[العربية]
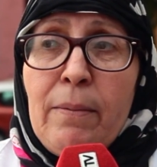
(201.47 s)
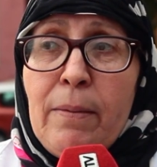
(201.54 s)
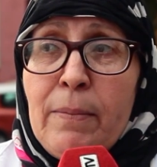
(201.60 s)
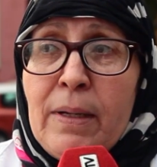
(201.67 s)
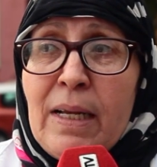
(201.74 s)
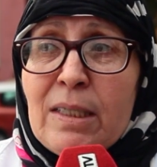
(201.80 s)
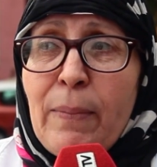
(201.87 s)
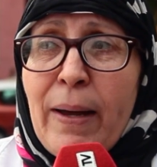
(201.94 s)

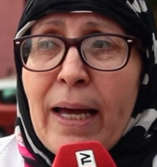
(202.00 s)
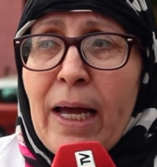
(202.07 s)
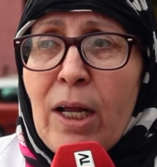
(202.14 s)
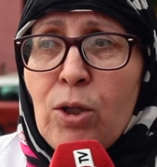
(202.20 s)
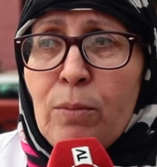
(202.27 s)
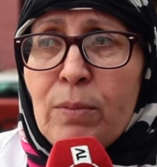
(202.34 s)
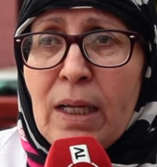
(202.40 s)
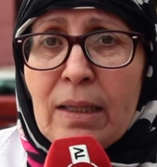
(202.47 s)
الناس باقا
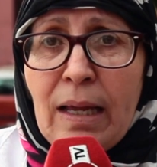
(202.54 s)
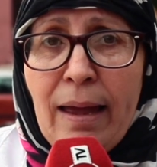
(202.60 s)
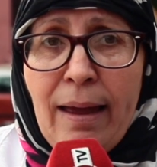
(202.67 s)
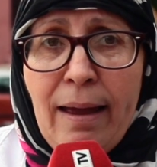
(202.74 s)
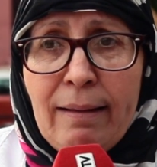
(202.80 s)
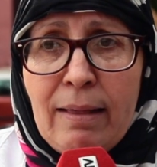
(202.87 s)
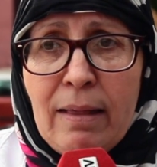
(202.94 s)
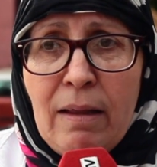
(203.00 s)
عندهم
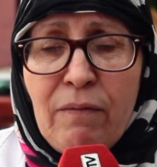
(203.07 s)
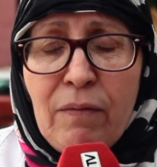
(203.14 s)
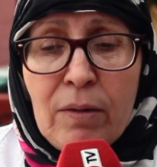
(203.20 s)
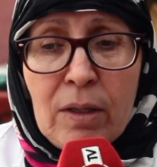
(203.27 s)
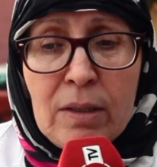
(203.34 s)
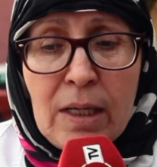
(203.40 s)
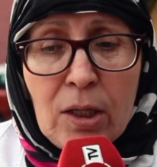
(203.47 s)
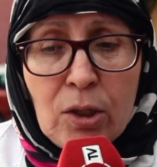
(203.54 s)
داتخيط اللي
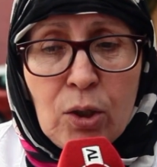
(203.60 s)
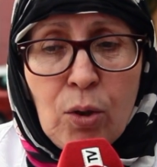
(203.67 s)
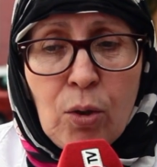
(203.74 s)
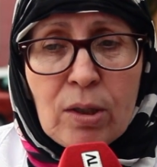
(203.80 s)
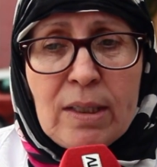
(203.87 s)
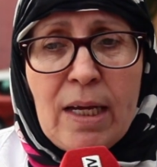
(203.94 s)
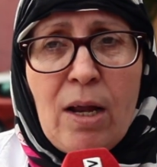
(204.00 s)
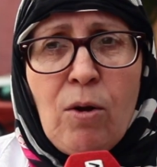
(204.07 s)
ديال
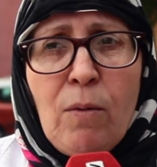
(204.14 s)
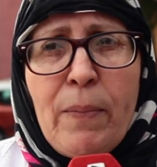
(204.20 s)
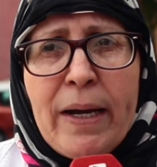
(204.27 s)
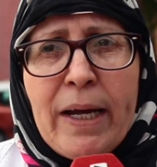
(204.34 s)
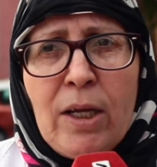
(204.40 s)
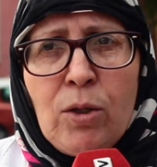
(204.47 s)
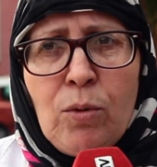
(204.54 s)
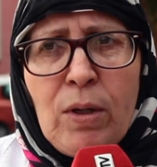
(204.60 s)
الديور ديالهم
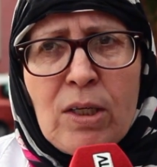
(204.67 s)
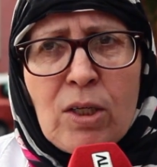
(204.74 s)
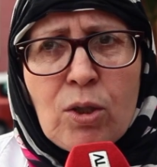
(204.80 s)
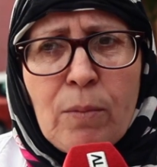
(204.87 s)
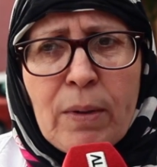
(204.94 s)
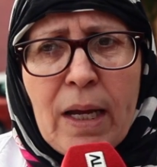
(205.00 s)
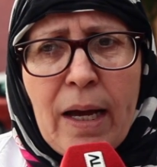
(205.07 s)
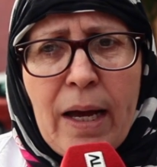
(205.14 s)
باقي عندهم
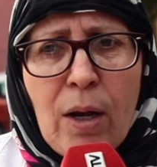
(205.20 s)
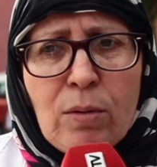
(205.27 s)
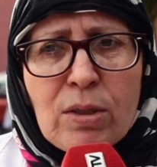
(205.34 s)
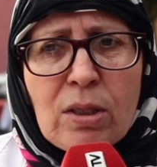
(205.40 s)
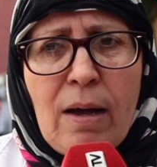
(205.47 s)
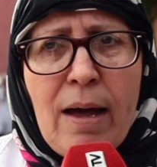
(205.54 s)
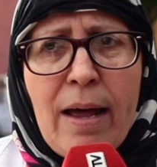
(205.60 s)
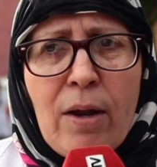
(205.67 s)
وليداتهم كيقراو
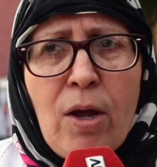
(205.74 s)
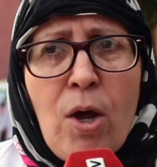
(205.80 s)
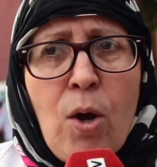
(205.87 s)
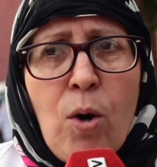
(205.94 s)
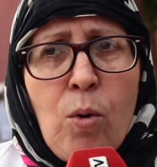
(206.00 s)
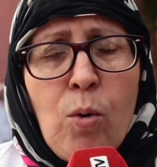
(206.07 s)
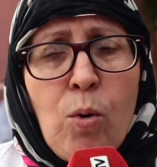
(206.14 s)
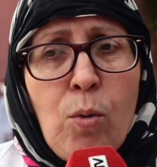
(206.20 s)
صغار
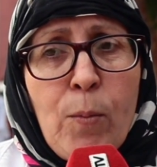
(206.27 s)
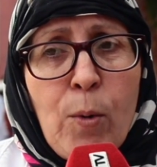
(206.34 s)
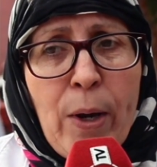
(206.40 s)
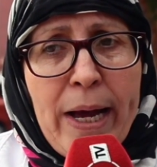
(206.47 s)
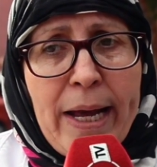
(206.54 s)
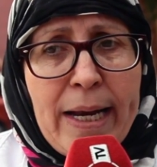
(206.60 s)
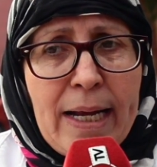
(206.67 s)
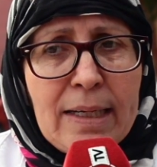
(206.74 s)

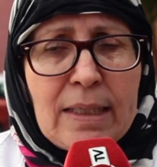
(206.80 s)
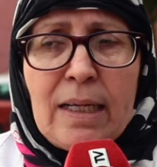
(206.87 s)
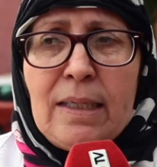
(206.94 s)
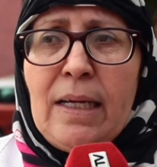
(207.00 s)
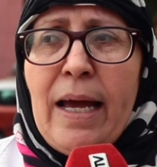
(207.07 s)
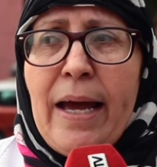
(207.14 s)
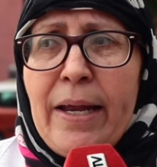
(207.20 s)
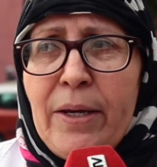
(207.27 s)
ومعاناه
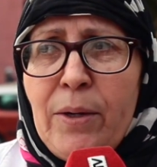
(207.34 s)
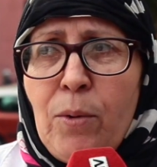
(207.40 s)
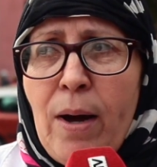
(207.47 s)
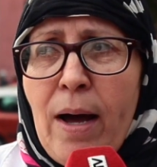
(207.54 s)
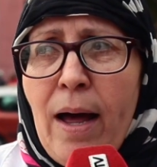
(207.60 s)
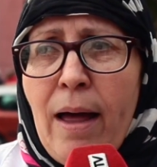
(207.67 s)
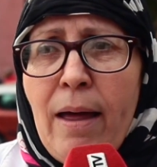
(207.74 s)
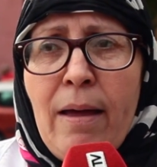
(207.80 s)
غادي
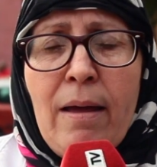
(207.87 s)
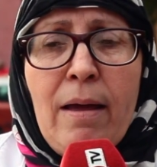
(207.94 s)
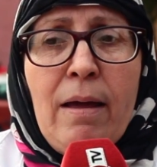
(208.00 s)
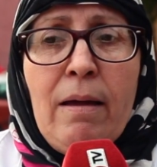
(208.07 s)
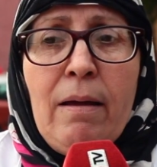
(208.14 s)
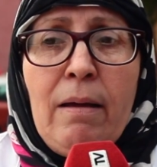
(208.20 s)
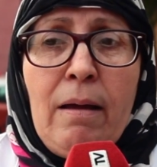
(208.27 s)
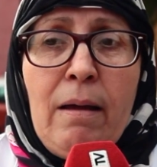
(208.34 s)
يعانيوها
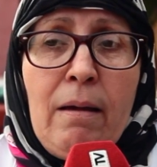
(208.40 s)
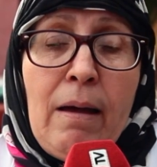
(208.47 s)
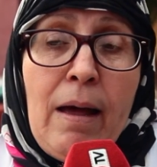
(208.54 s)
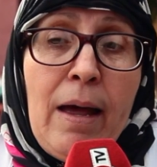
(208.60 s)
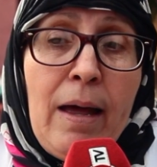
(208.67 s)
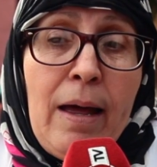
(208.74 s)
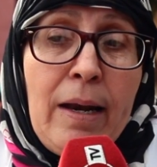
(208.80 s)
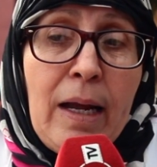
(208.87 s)
آه،,
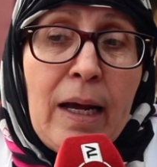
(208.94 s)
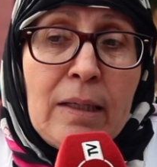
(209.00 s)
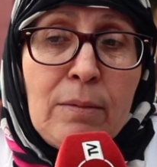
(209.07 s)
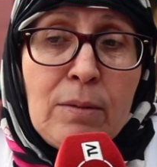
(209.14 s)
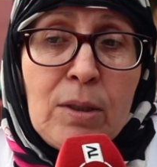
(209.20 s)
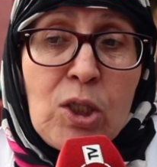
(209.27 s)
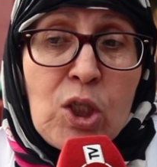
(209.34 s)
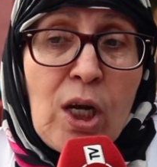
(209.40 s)
آه انا
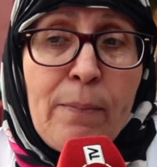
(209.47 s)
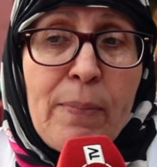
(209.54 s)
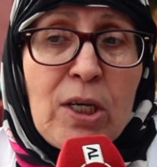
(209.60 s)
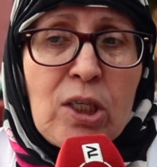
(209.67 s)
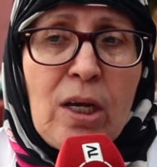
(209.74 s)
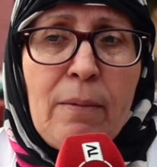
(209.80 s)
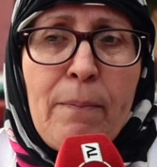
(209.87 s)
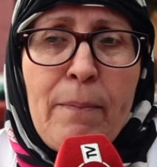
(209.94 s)
خدمت جنب
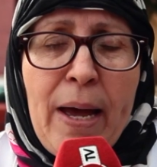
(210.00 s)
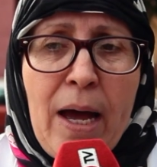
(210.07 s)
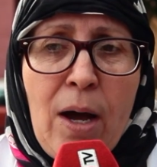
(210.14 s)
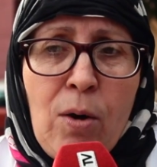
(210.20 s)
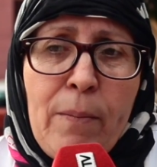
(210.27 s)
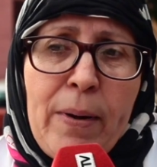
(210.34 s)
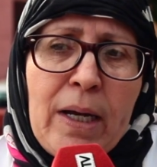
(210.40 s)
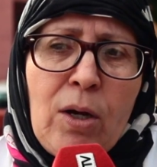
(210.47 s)
لجنب
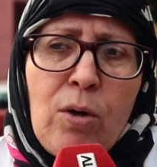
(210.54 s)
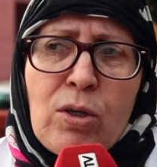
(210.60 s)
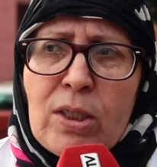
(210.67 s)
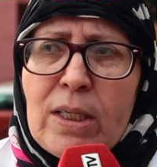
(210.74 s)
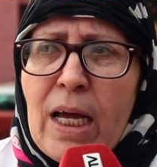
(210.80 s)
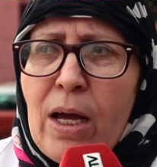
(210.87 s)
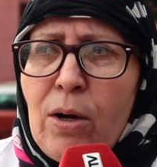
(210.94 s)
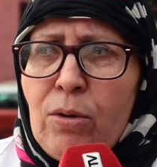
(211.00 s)
معاهم انا
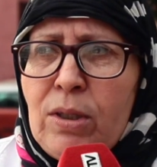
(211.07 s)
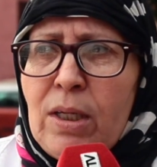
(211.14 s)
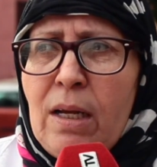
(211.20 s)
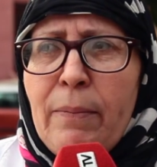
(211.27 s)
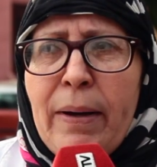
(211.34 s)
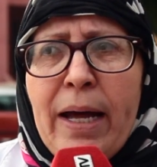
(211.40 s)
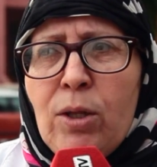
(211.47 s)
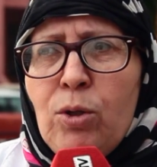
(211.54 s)
خرجت تقاعد
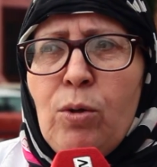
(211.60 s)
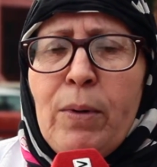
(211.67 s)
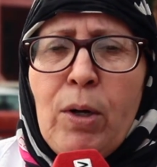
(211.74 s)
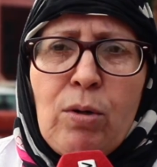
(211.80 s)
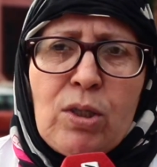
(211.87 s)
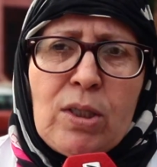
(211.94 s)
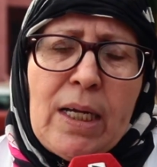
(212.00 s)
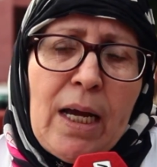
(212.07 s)
ديالي مقدم
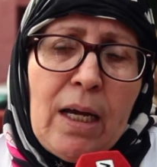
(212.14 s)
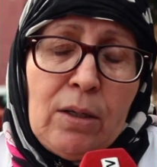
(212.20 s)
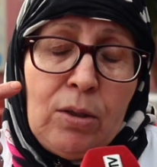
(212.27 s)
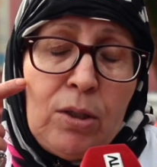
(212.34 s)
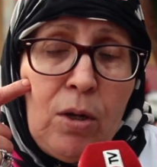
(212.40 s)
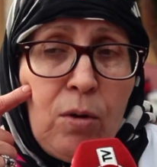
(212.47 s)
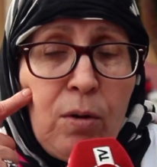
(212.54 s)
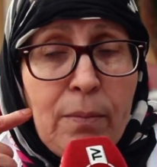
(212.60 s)
خرجت
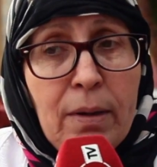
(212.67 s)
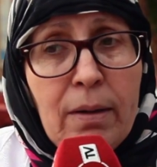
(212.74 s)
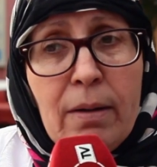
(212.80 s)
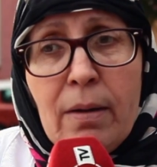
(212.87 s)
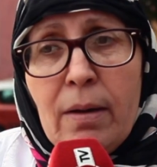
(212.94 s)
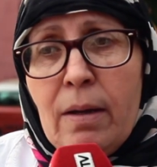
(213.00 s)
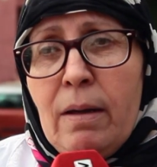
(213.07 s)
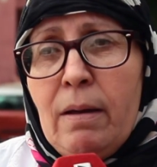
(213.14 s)
تقاعد ديالهم
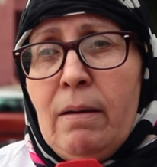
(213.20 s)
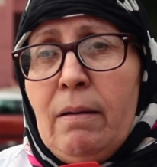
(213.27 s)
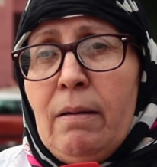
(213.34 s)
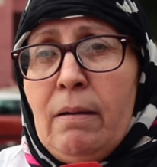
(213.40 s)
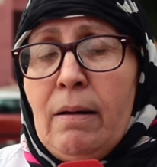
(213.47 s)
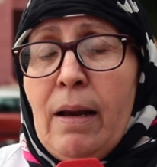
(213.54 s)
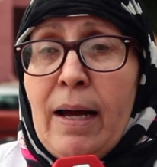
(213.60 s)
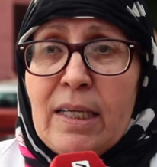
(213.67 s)

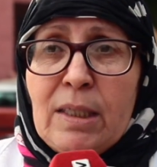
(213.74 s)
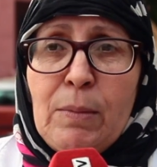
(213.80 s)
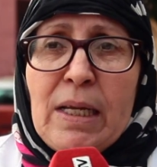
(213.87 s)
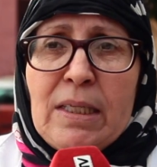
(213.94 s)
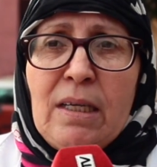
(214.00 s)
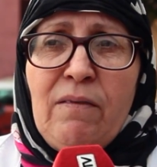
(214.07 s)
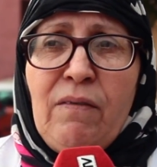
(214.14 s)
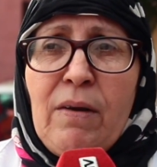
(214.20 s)
آه، ناقص
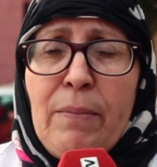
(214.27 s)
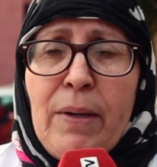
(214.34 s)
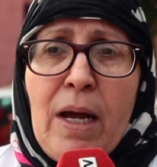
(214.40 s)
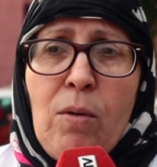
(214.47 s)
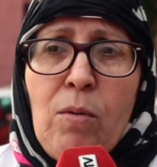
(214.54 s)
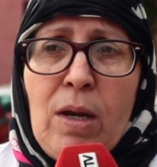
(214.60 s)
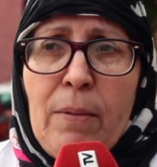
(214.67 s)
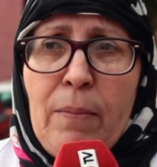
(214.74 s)

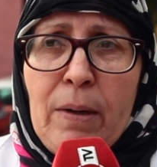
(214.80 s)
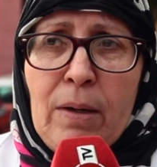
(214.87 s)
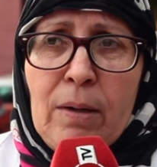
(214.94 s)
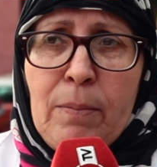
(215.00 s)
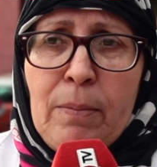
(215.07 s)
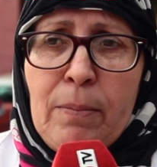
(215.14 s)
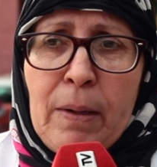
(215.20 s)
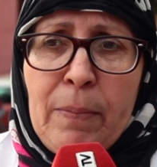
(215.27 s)
30% ولا
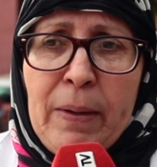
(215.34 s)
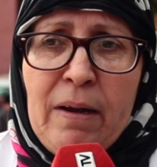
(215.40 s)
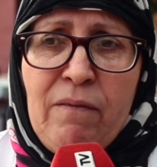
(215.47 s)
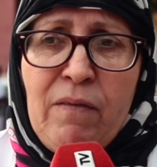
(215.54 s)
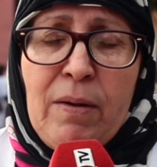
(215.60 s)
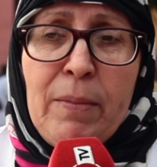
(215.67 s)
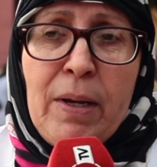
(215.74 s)
ب